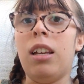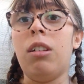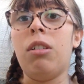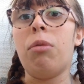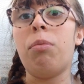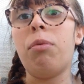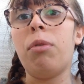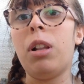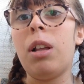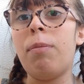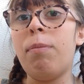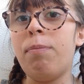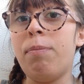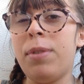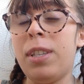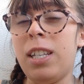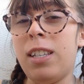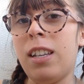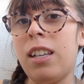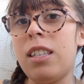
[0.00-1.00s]
Alors pour la
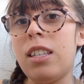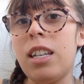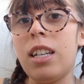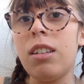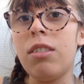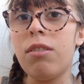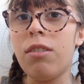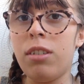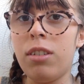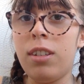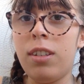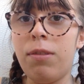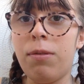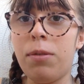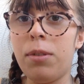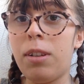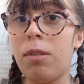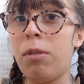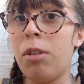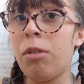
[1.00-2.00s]
petite anecdote, il
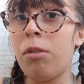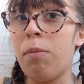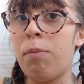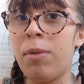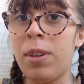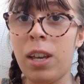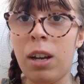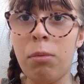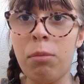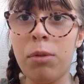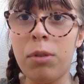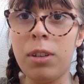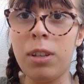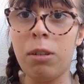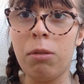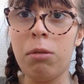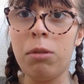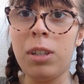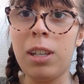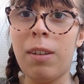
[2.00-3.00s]
faut savoir que Pierre
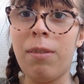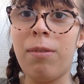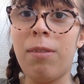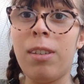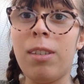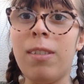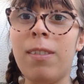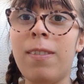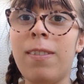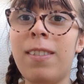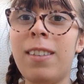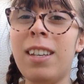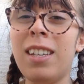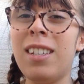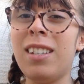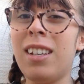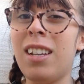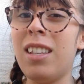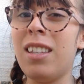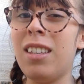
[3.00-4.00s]
Bottero, ça fait
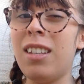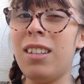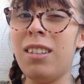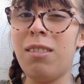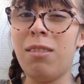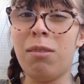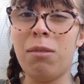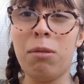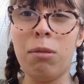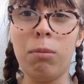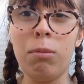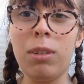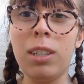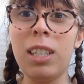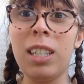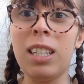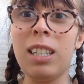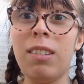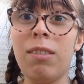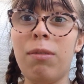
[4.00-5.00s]
des années qu'on me
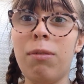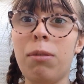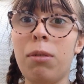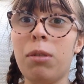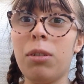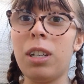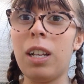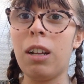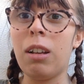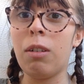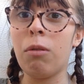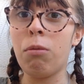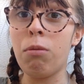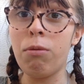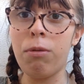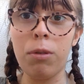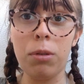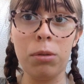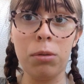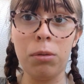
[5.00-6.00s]
dit qu'il faut que je
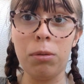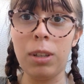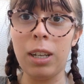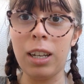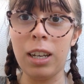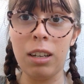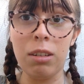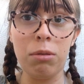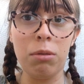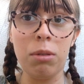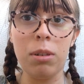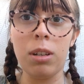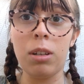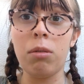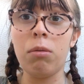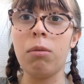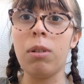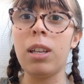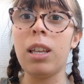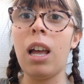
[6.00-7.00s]
découvre son écriture
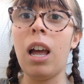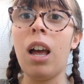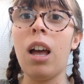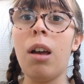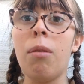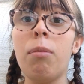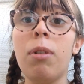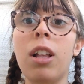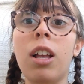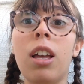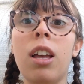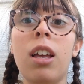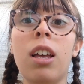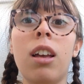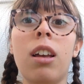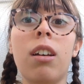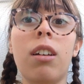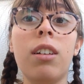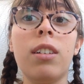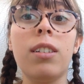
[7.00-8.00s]
incroyable,
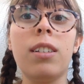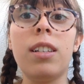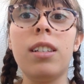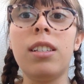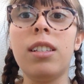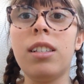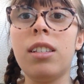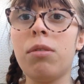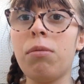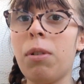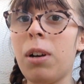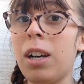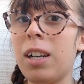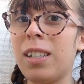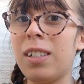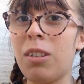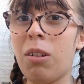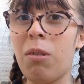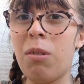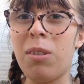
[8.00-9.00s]
euh, ses histoires
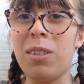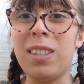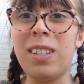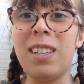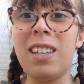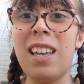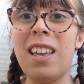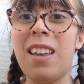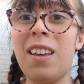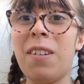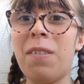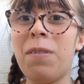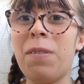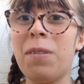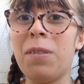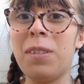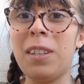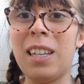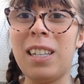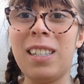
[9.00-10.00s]
extraordinaires,
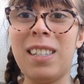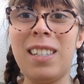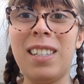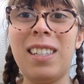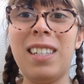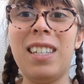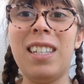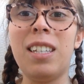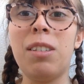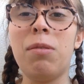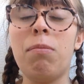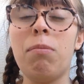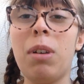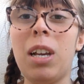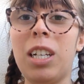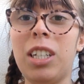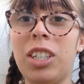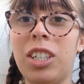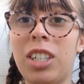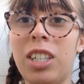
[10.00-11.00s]
fantastiques,
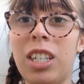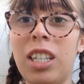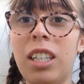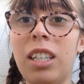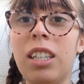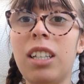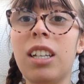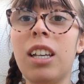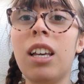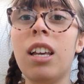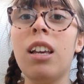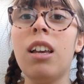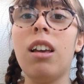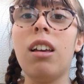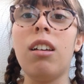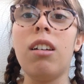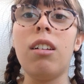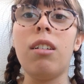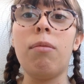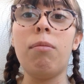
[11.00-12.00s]
magiques,
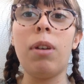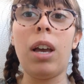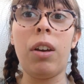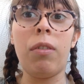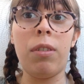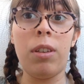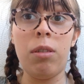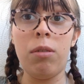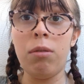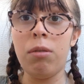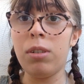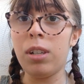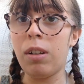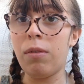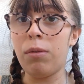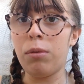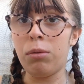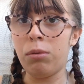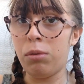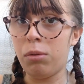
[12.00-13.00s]
euh, merveilleuses,
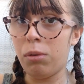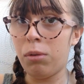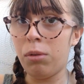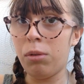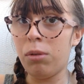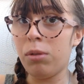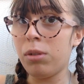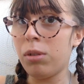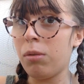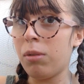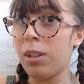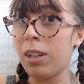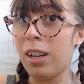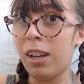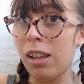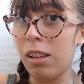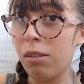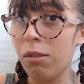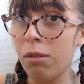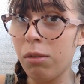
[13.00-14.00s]
aventureuses,
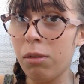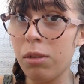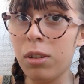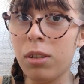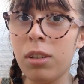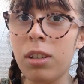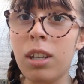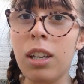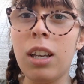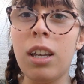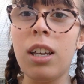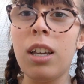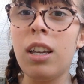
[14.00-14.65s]
entraînantes.